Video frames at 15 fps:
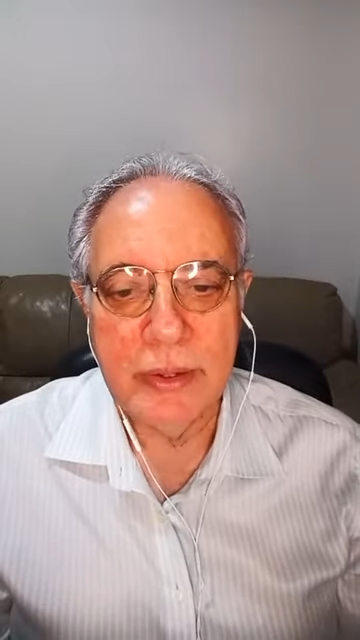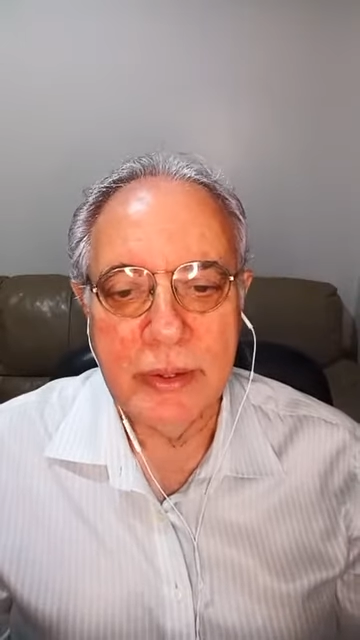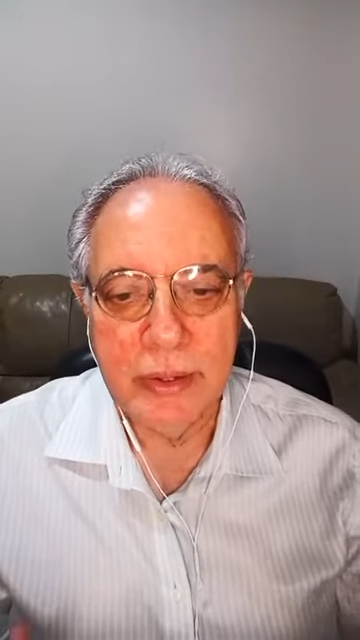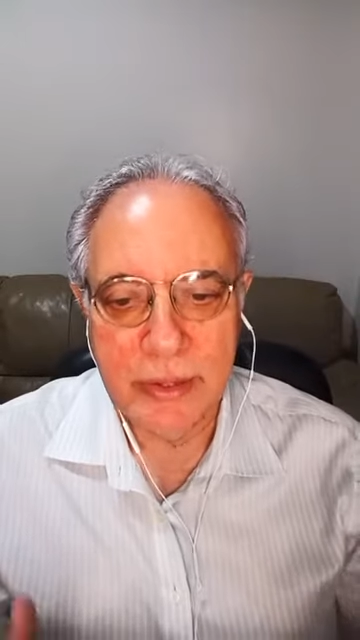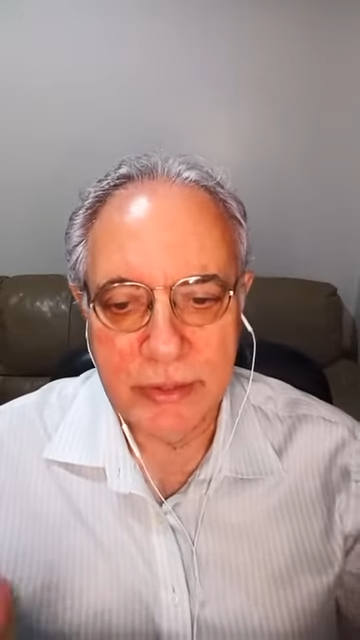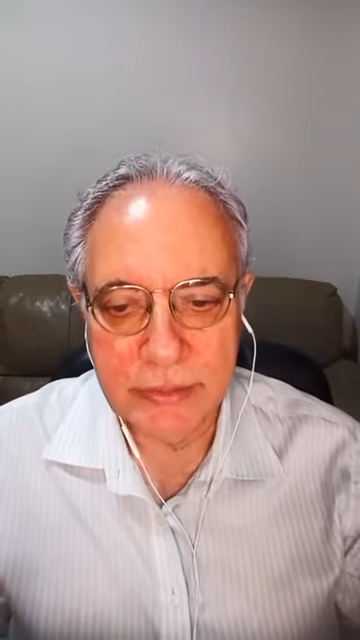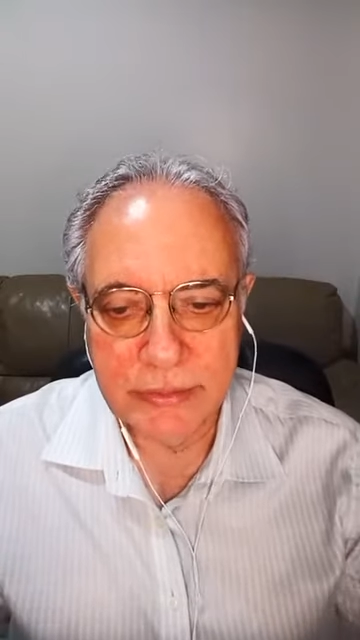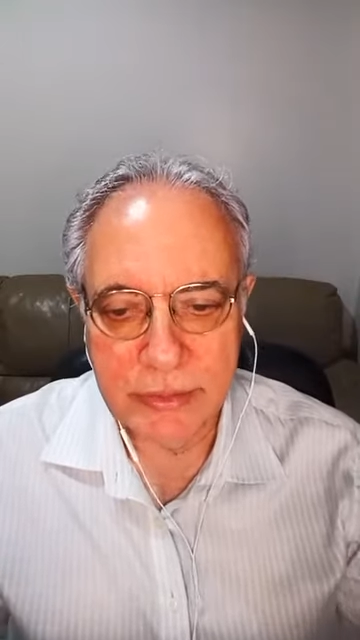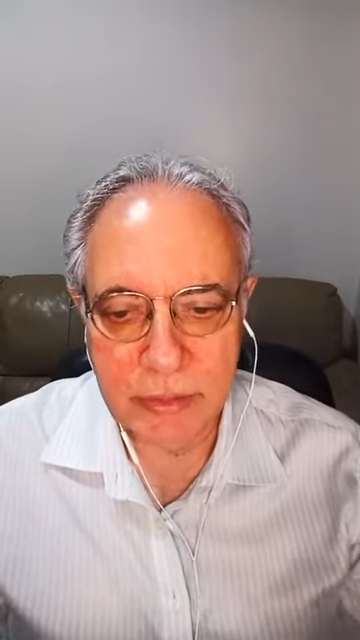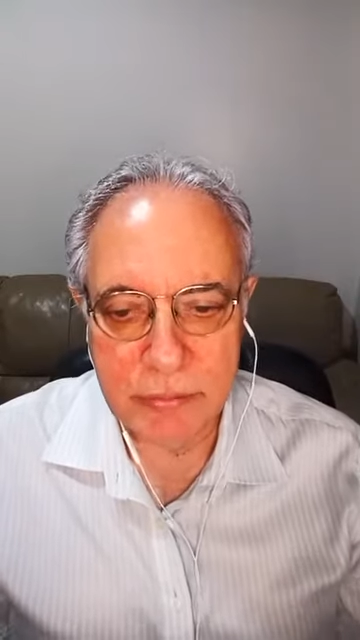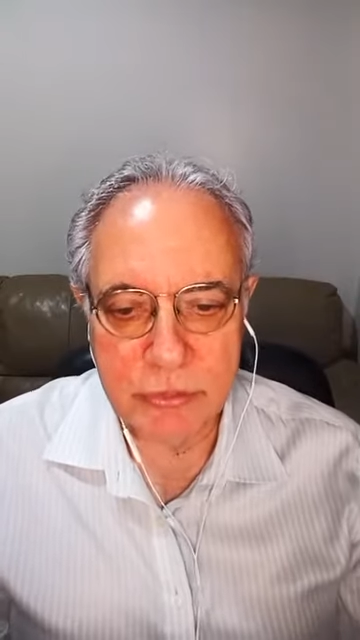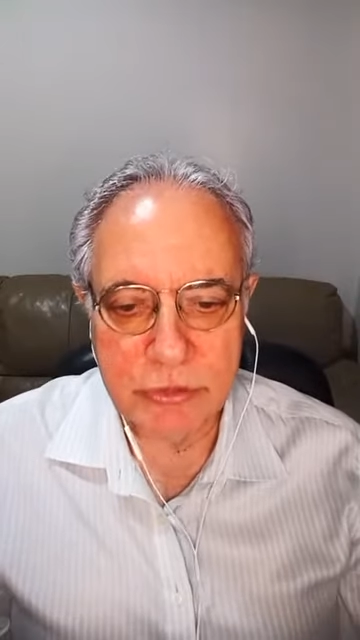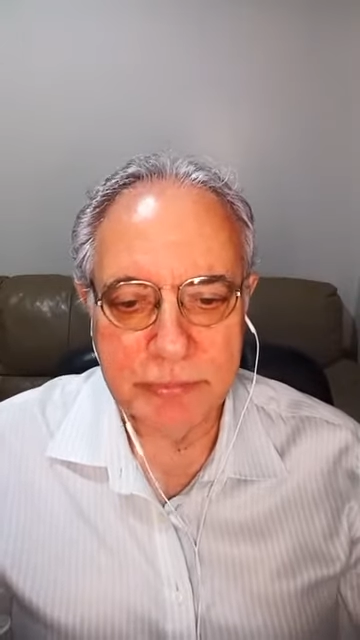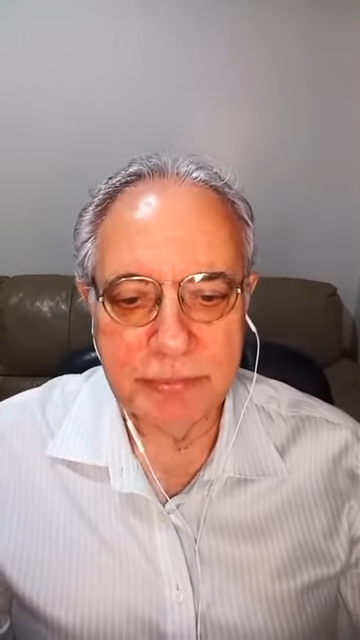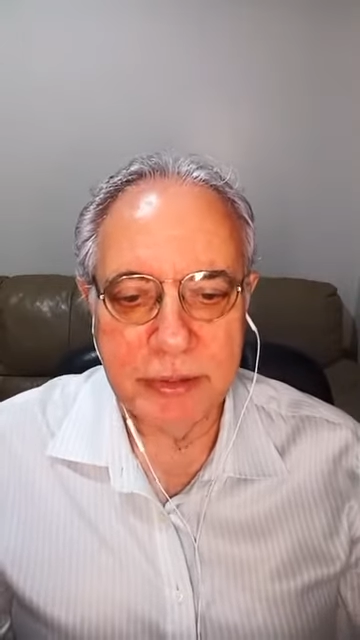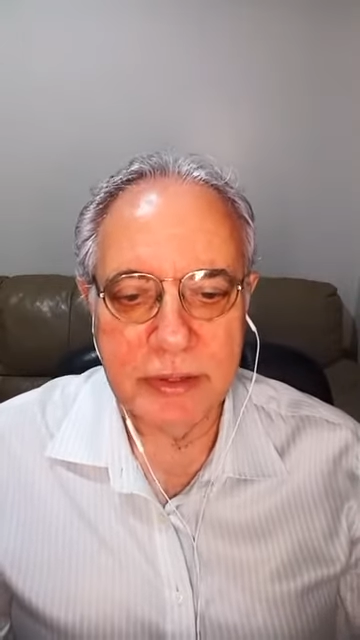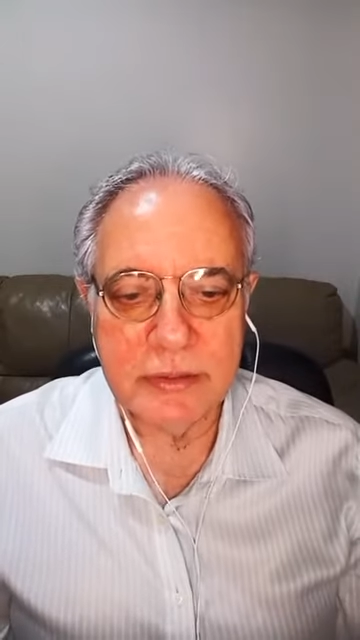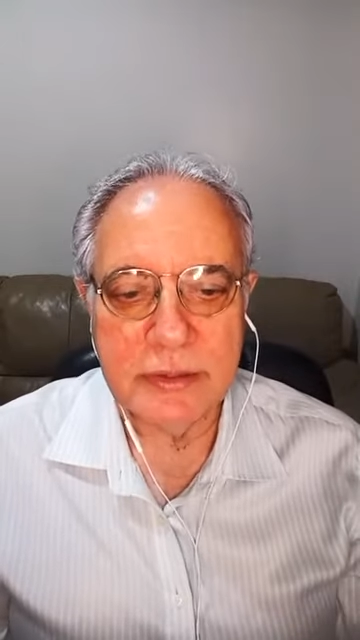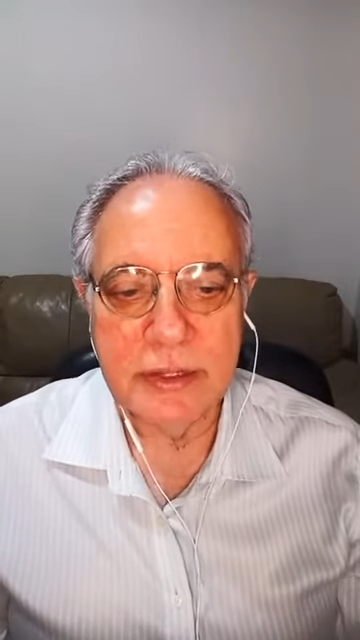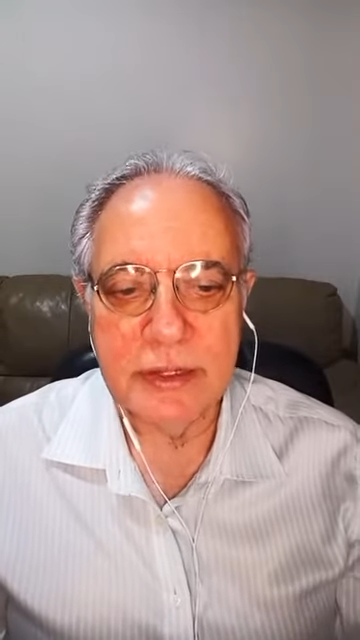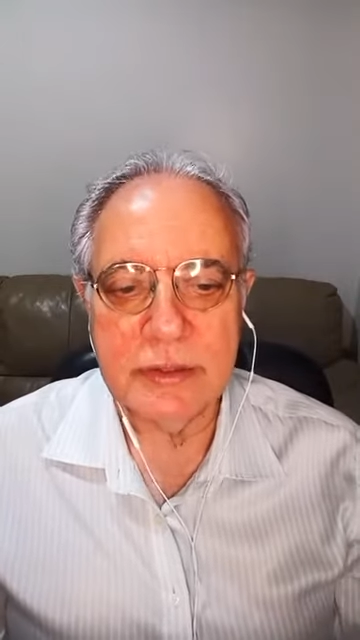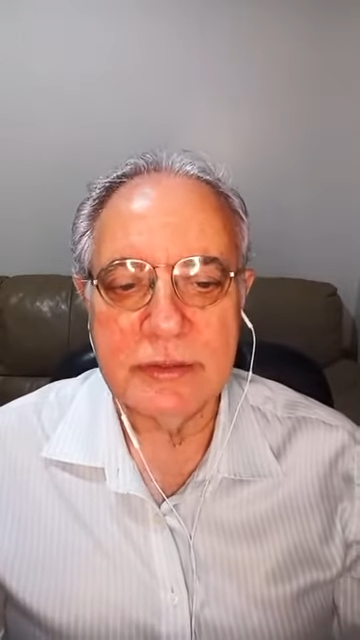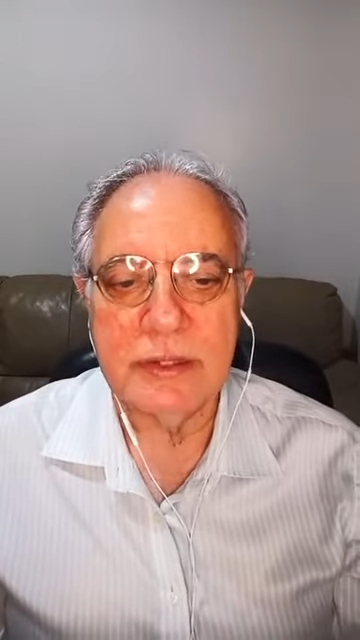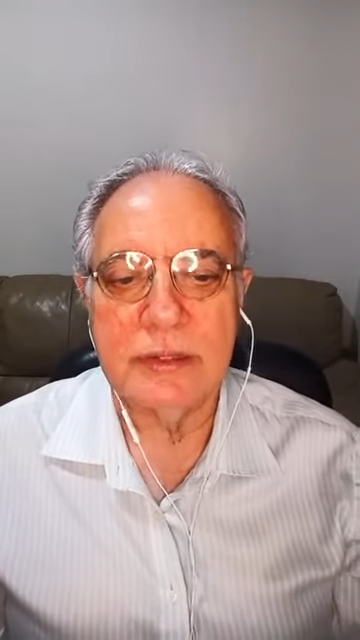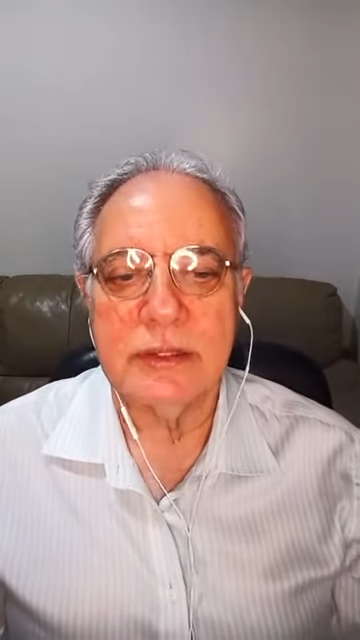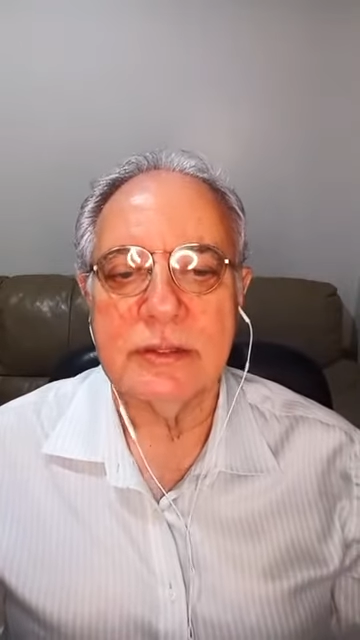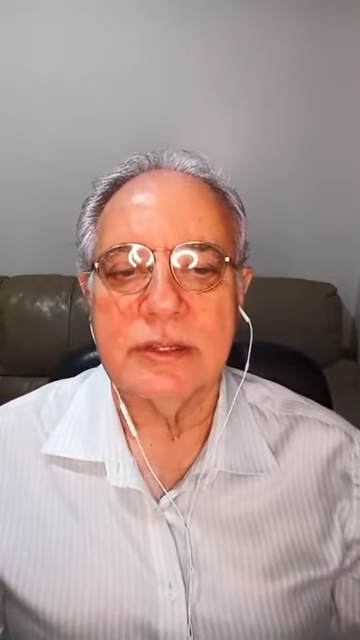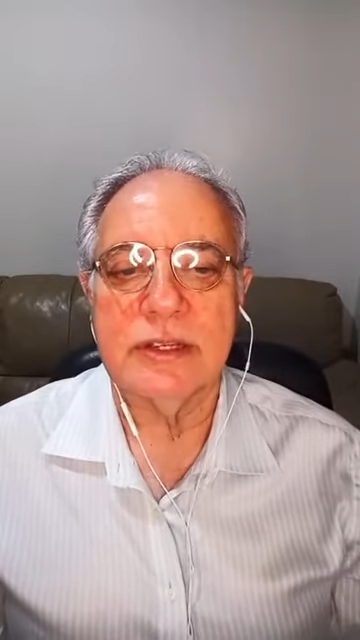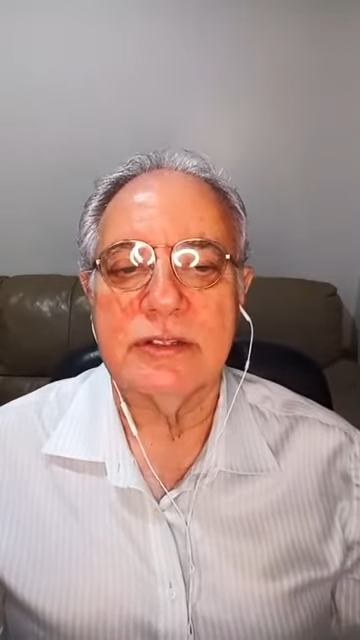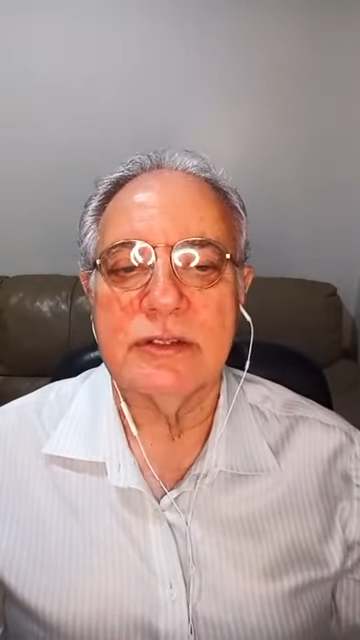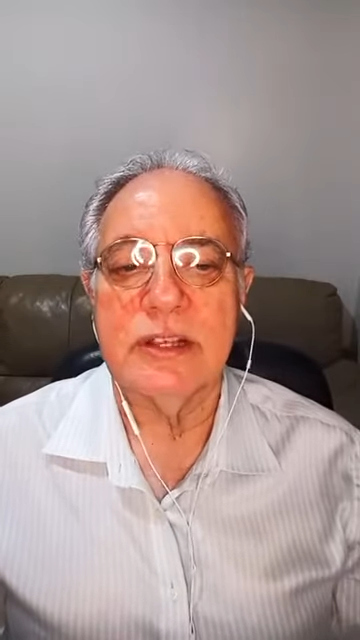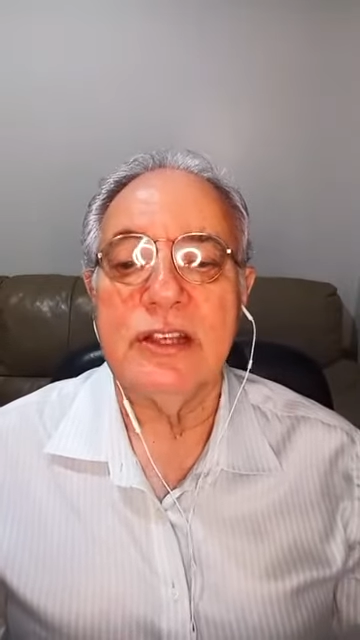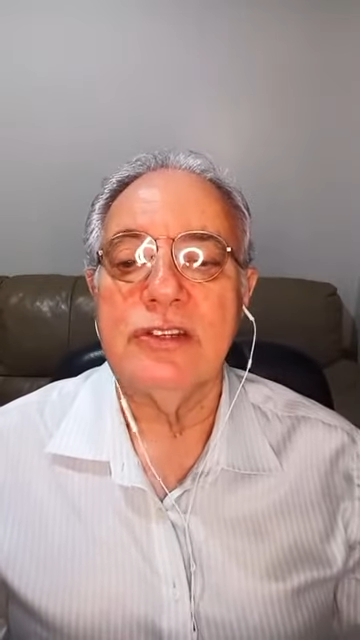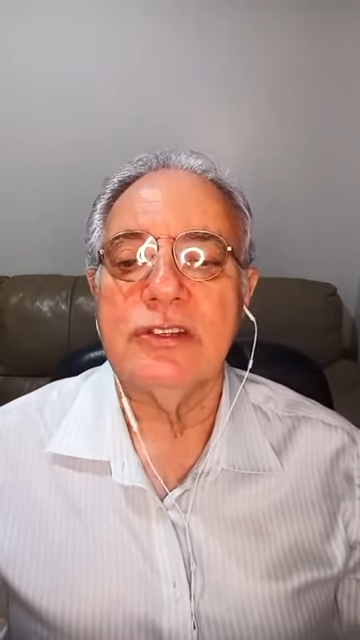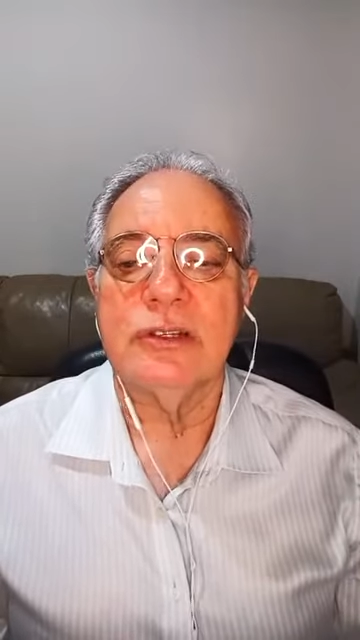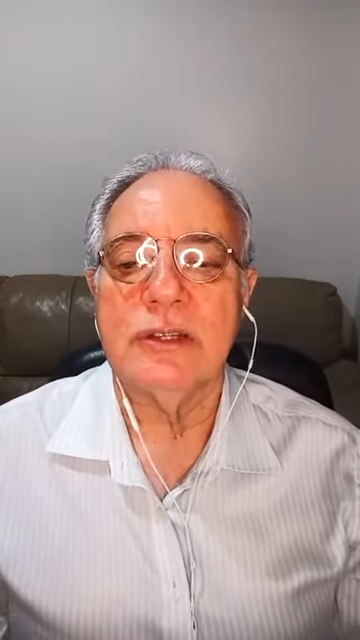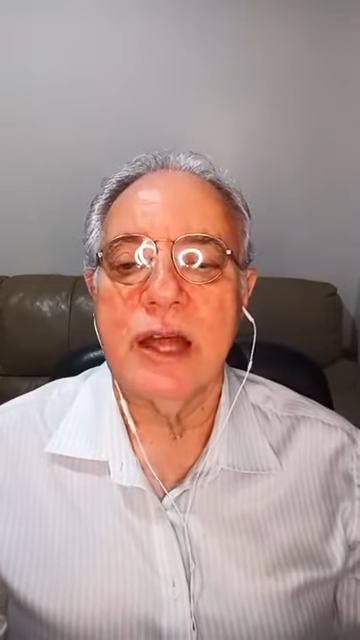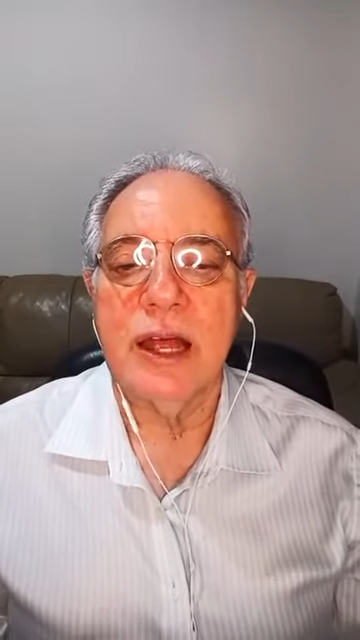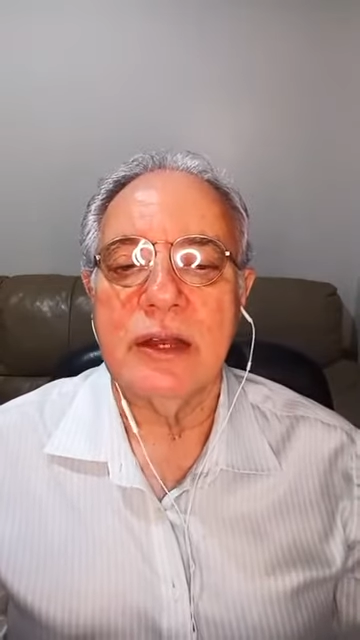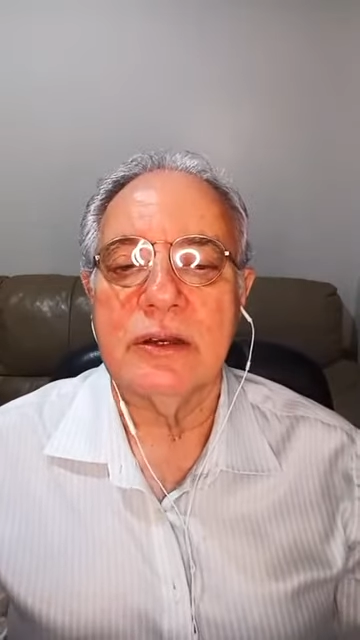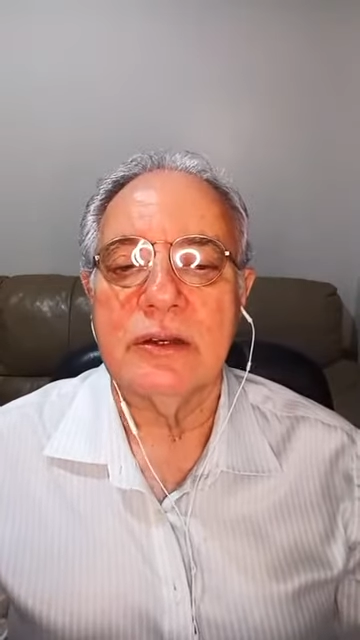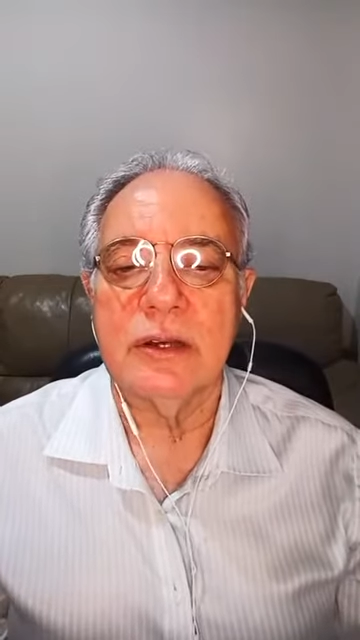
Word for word: em termos de presença dessas entidades,